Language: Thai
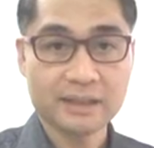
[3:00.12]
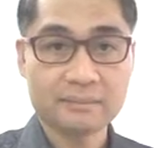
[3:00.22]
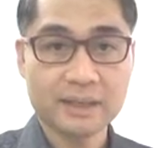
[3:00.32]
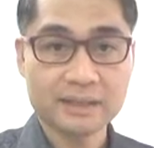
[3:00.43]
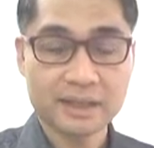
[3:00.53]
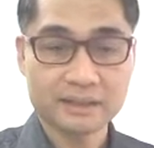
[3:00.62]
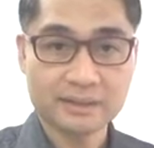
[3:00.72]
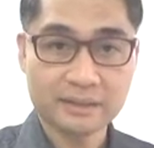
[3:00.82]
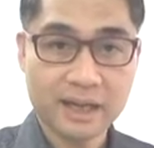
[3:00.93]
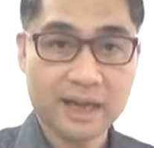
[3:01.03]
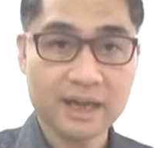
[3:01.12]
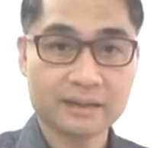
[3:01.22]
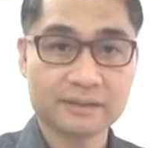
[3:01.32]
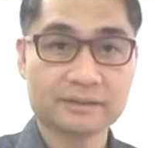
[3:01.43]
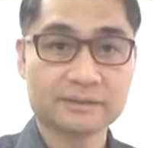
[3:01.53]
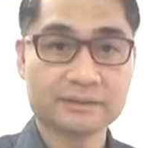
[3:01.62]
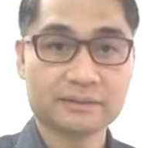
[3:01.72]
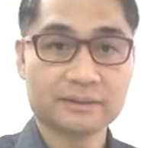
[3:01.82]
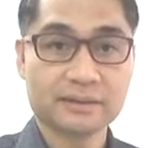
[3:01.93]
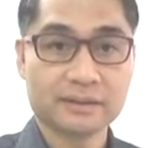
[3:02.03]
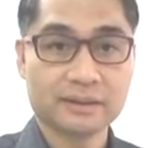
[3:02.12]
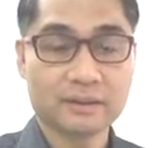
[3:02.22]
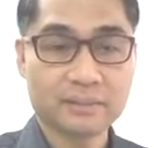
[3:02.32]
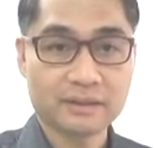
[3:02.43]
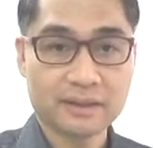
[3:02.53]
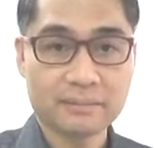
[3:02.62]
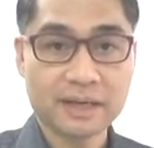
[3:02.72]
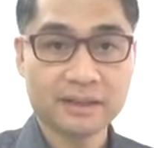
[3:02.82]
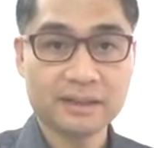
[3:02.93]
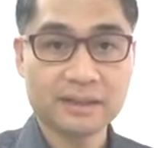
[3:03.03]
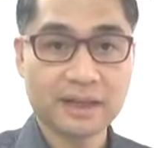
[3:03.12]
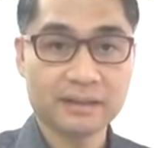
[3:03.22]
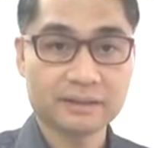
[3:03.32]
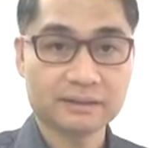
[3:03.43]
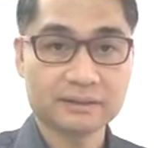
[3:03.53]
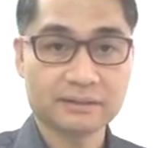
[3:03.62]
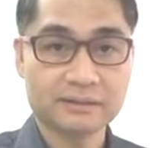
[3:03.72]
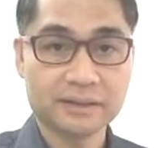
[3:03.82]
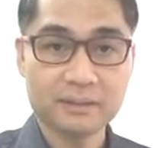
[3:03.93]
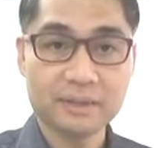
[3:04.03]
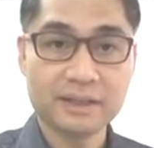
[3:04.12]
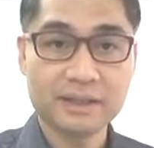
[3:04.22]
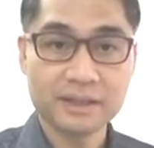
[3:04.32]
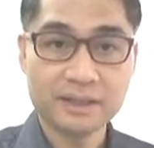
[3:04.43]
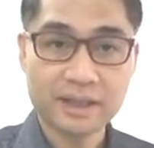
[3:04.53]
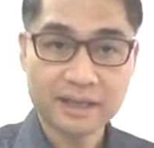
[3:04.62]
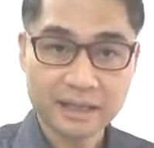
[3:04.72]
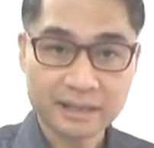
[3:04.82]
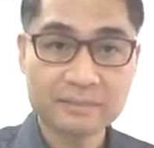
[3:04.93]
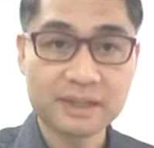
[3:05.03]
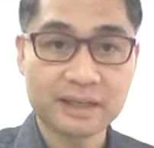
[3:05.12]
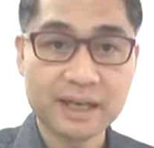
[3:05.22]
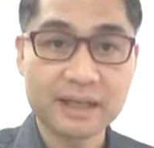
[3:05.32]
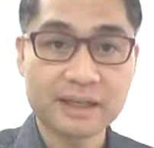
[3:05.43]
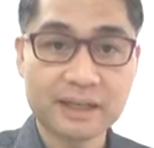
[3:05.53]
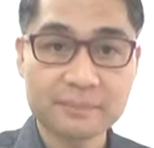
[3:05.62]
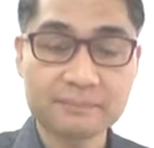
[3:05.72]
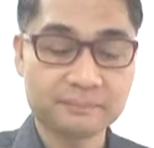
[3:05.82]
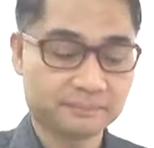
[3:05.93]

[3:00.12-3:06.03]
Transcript: เหตุมาจากเชื้อรา ก็ไม่สามารถที่จะใช้วิธีนี้ในการกำจัดได้นะครับ